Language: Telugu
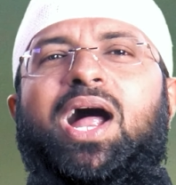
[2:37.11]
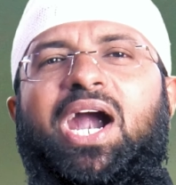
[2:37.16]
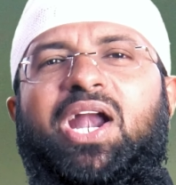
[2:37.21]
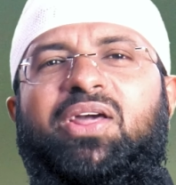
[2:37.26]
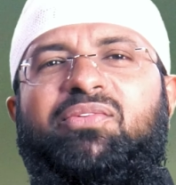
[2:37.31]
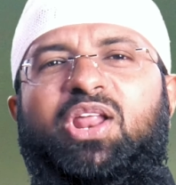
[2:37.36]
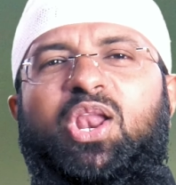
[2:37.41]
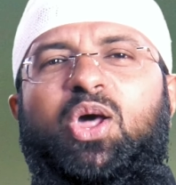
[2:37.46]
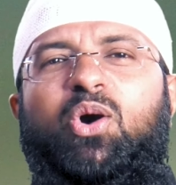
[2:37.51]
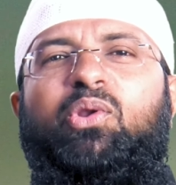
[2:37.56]

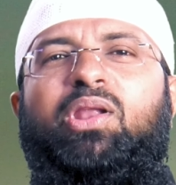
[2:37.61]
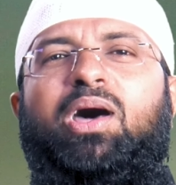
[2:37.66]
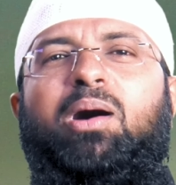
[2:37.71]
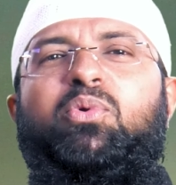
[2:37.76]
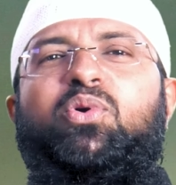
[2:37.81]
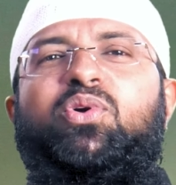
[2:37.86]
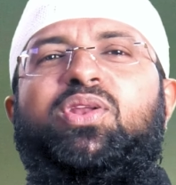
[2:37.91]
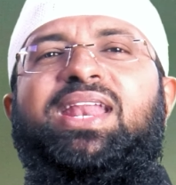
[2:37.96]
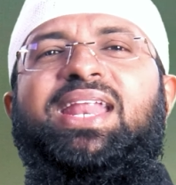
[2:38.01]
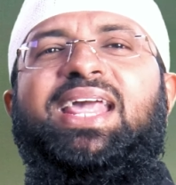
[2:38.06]
అడవిలో
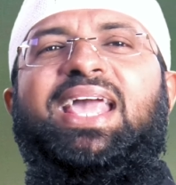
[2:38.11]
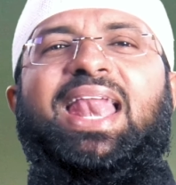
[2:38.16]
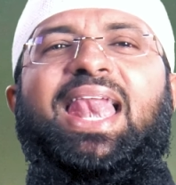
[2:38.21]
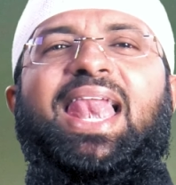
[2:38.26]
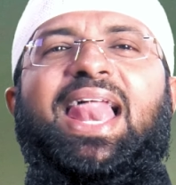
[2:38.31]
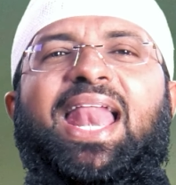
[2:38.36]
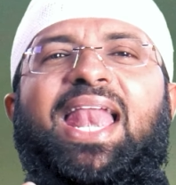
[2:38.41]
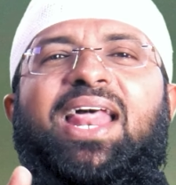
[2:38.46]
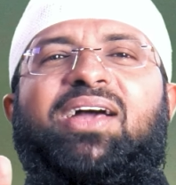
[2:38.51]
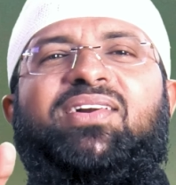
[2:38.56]
ఉన్నాము
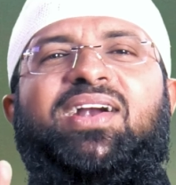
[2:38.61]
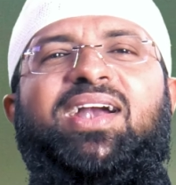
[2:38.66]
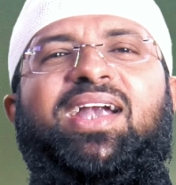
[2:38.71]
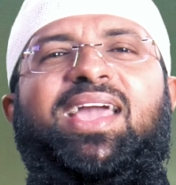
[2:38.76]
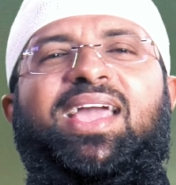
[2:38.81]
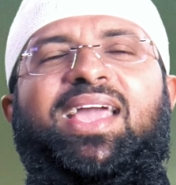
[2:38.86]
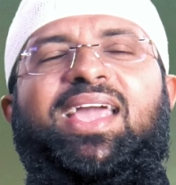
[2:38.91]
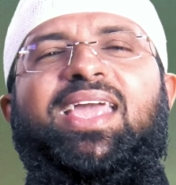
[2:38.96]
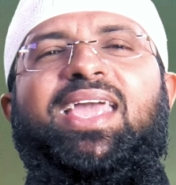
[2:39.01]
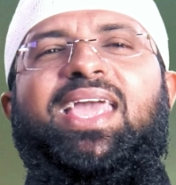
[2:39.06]
నీళ్ళే
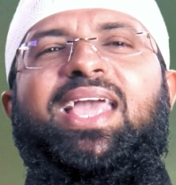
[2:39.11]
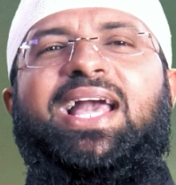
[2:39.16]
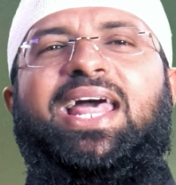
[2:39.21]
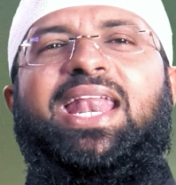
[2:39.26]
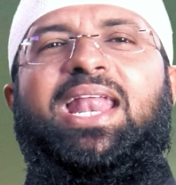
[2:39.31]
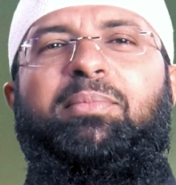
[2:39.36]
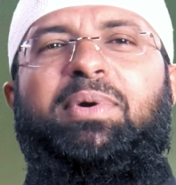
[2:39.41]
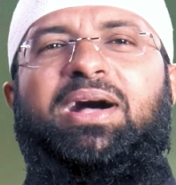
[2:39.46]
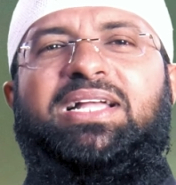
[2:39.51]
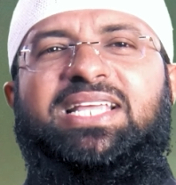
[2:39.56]
లేవండి ఇక
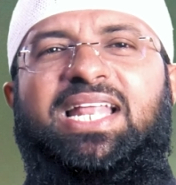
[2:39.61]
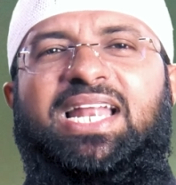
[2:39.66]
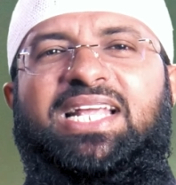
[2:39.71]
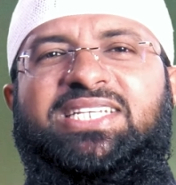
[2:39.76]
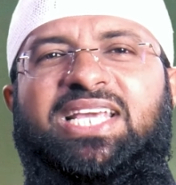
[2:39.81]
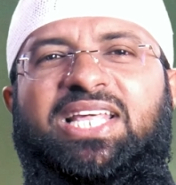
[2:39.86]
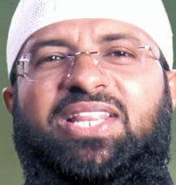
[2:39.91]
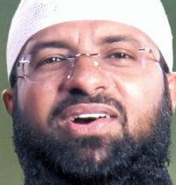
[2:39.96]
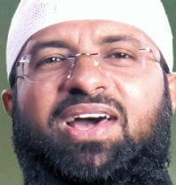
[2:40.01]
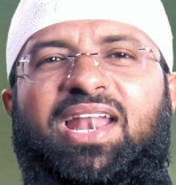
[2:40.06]
నమాజ్ ఎలా
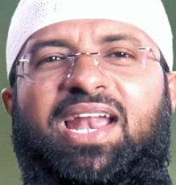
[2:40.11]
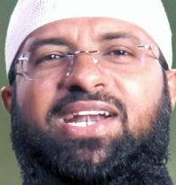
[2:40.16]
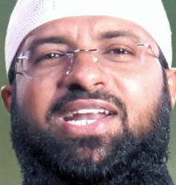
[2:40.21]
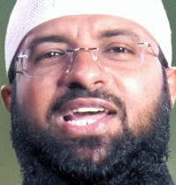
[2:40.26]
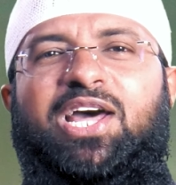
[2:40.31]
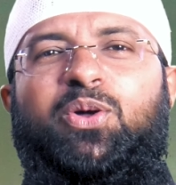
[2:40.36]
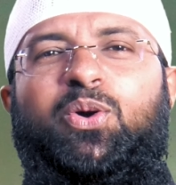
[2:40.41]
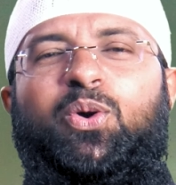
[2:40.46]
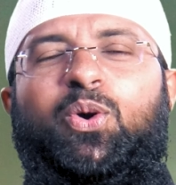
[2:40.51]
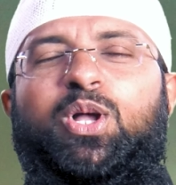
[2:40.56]

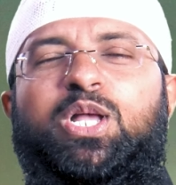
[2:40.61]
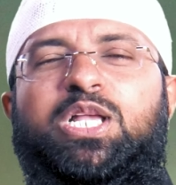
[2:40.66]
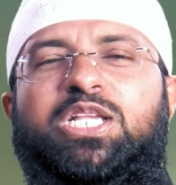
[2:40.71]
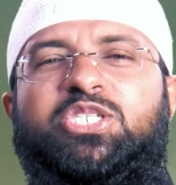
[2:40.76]
చదవాలంటారు